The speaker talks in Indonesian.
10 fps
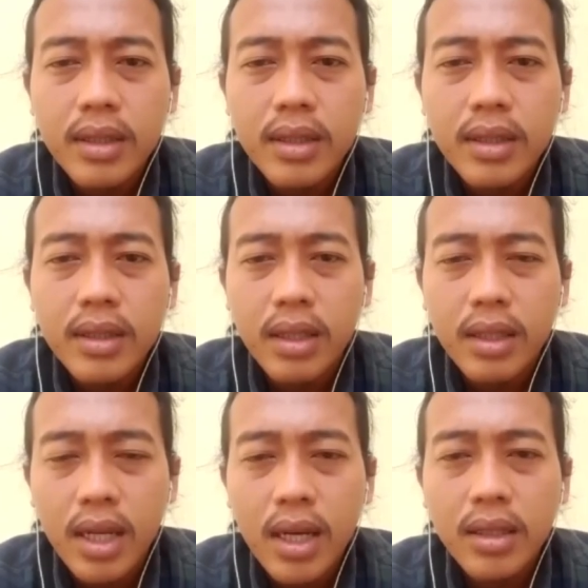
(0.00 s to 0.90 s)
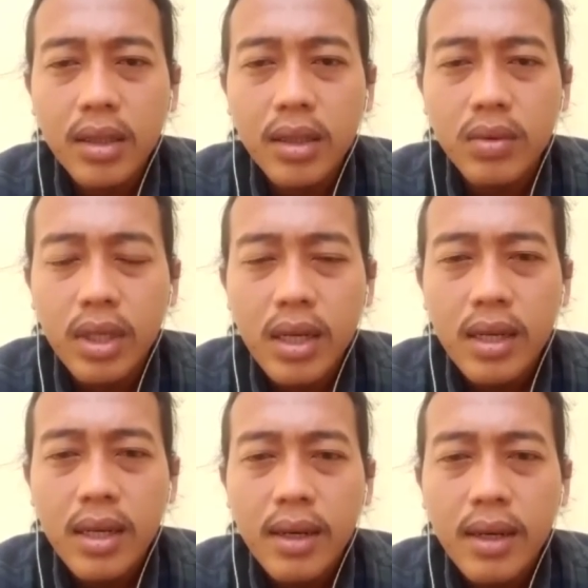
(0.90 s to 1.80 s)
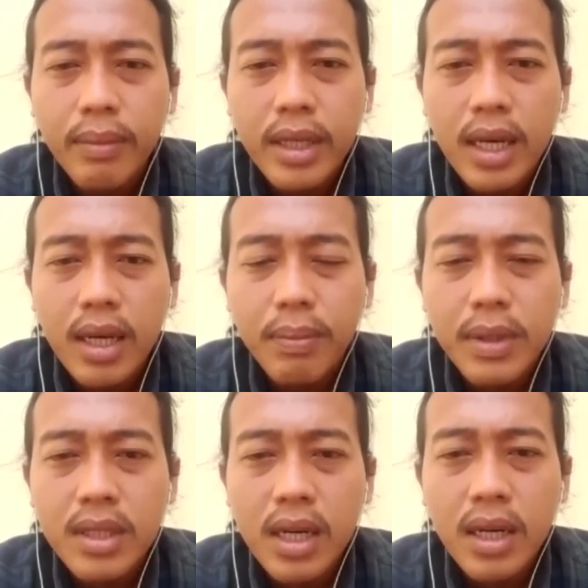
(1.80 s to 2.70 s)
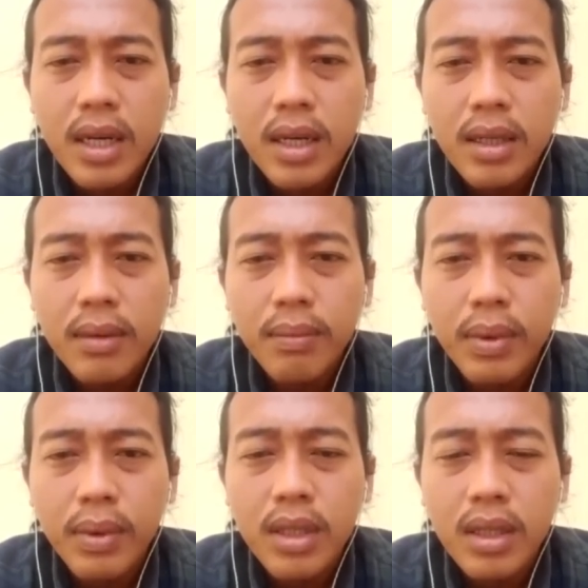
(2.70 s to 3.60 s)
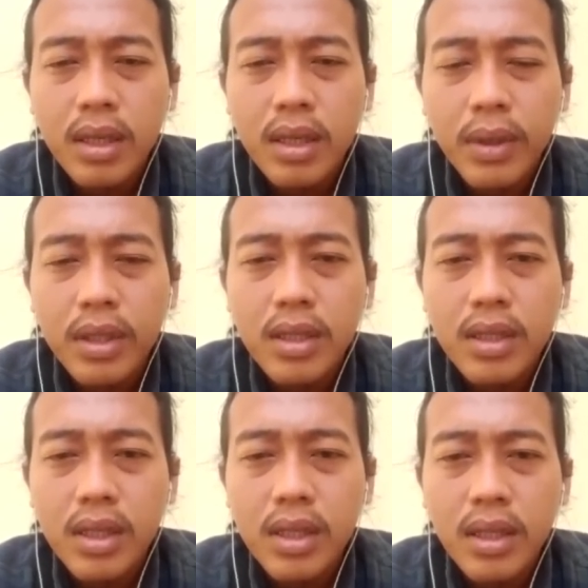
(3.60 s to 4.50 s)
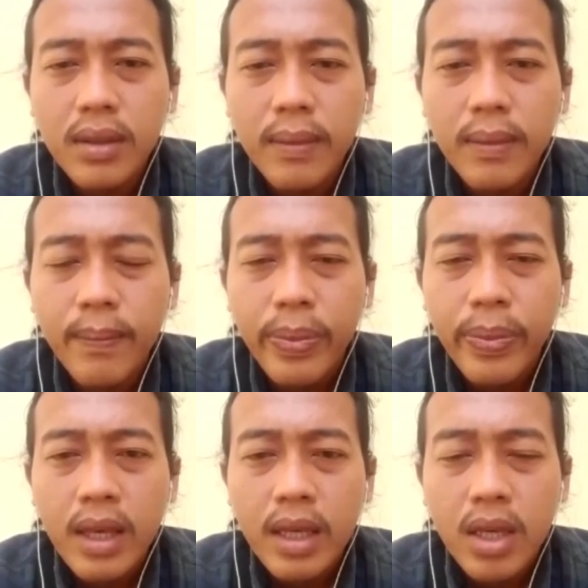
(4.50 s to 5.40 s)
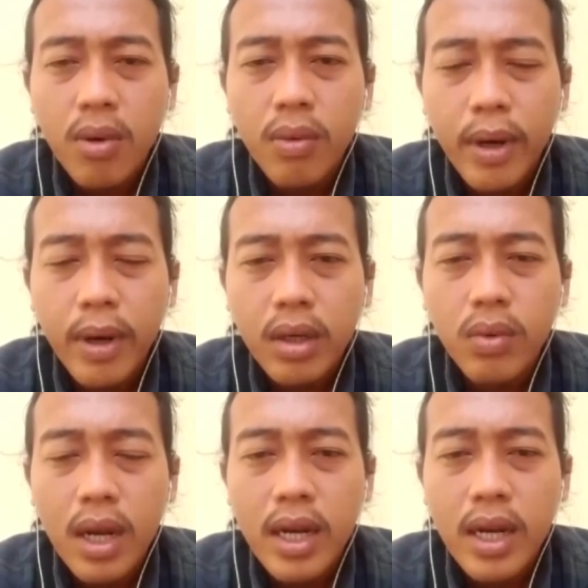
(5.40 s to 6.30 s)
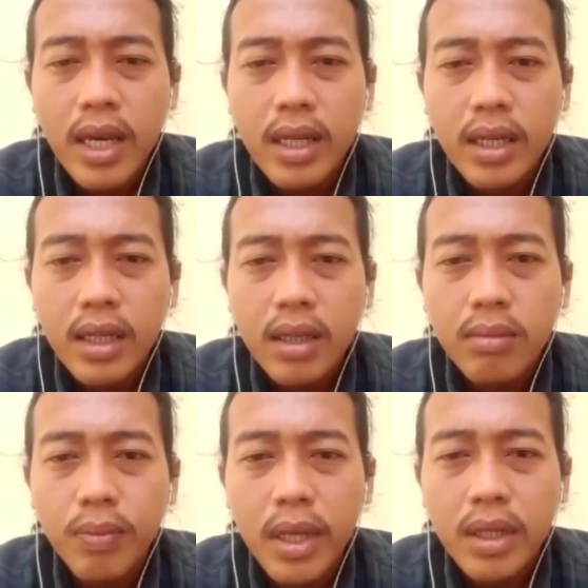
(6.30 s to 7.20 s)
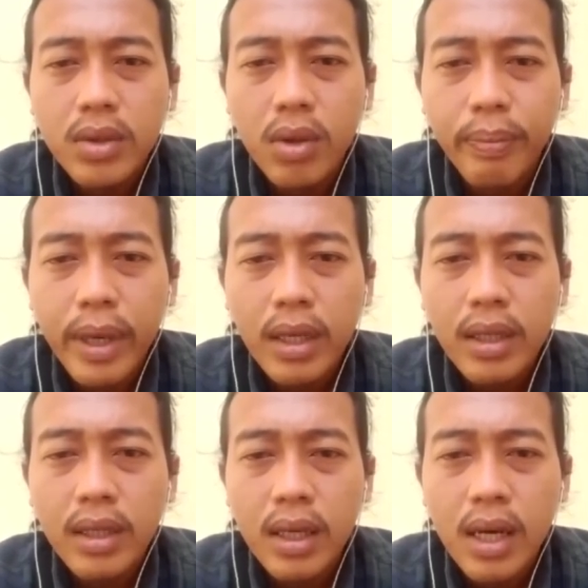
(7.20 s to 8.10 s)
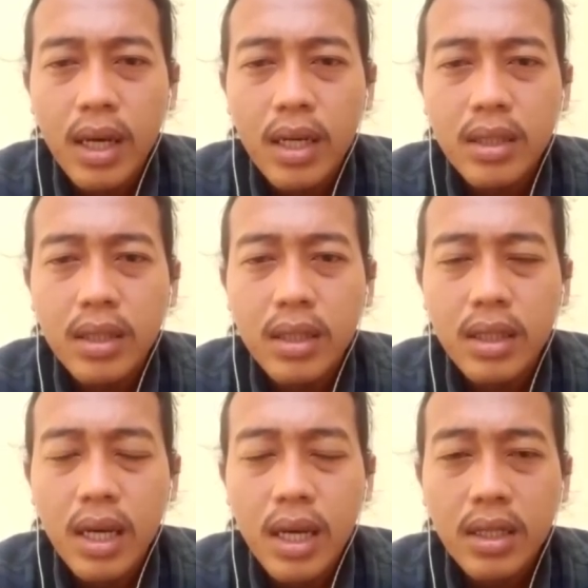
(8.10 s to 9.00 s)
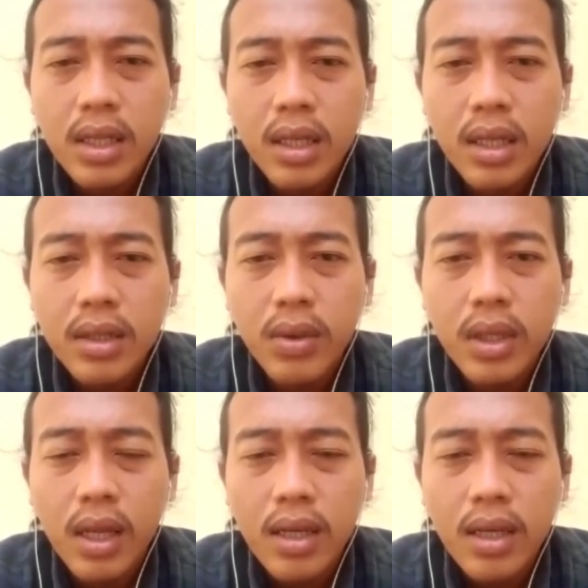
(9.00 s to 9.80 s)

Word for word: Eh, dan tentunya pada pencanangan perja eh, perjanjian Geopark Walana ini Bupati Sopeng Haji Andi Kaswadi